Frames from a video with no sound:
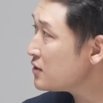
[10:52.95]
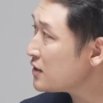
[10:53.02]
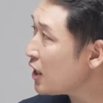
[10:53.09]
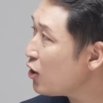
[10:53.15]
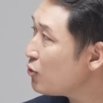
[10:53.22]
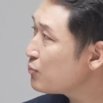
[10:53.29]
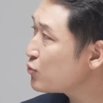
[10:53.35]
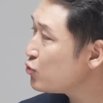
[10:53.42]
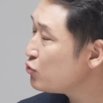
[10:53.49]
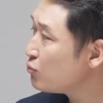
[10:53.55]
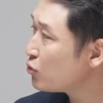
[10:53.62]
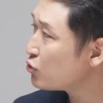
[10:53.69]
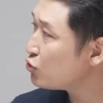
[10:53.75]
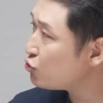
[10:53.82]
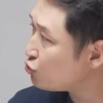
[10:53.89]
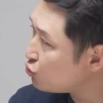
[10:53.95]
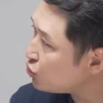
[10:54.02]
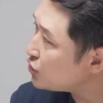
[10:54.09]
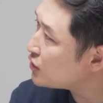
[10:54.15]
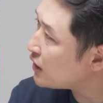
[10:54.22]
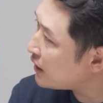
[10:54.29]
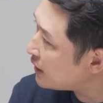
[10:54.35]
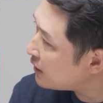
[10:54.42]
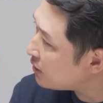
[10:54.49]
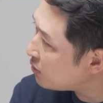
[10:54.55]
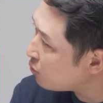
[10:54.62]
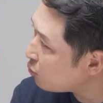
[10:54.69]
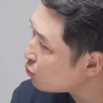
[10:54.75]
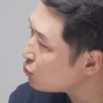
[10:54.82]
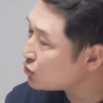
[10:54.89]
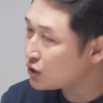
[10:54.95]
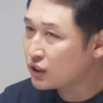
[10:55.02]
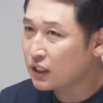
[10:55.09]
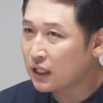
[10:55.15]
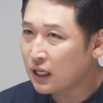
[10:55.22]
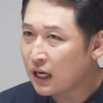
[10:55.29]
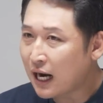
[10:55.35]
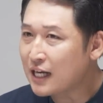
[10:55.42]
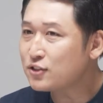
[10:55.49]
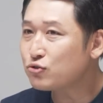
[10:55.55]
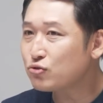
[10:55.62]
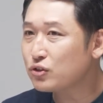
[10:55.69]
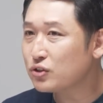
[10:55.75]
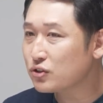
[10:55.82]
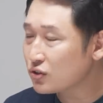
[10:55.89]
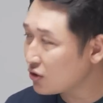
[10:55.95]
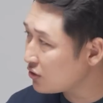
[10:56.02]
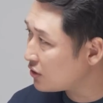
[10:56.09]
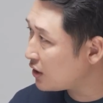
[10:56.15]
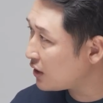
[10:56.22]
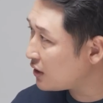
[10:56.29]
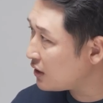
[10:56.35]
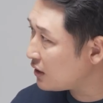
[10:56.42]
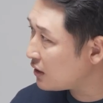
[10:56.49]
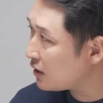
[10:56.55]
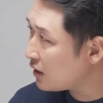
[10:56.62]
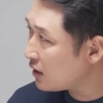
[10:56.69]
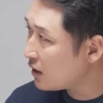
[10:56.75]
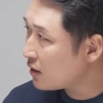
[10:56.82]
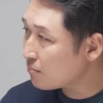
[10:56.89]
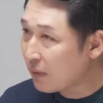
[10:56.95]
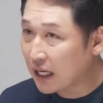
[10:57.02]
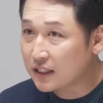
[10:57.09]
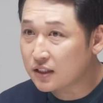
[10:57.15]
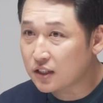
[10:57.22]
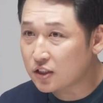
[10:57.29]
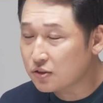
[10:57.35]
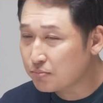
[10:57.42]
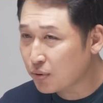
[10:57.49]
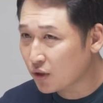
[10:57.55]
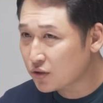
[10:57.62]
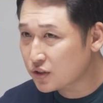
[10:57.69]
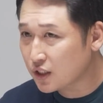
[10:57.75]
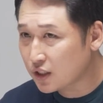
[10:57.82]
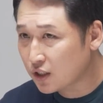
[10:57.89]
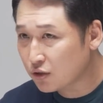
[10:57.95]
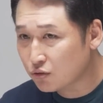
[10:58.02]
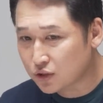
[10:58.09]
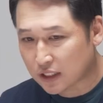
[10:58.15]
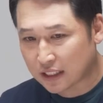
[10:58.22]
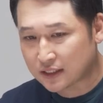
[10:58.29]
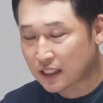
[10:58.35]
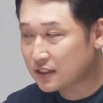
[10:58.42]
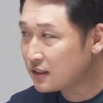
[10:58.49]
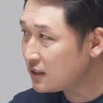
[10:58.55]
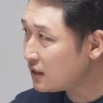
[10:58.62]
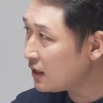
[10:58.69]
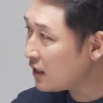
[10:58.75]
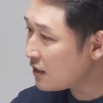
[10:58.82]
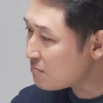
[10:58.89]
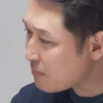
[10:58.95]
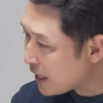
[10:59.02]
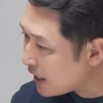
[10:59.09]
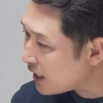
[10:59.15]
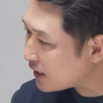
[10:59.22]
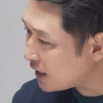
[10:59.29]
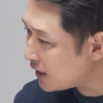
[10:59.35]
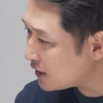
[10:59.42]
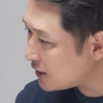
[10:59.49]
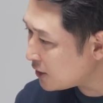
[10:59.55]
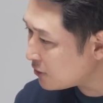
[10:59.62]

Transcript: 사업 규모를 줄이자예요. 오로지 할 수 있는 선택이 네. 만기는 변제해야 되고 자산을 매각해야